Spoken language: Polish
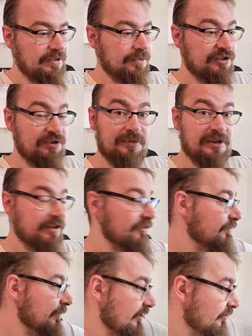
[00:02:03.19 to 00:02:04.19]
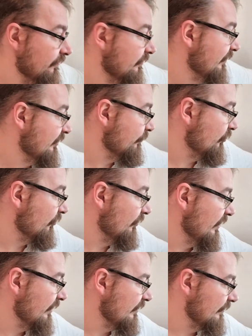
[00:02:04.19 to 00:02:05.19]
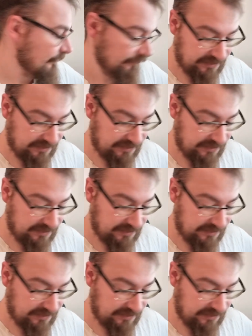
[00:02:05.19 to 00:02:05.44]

Będziemy je rozpakowywać po kolei,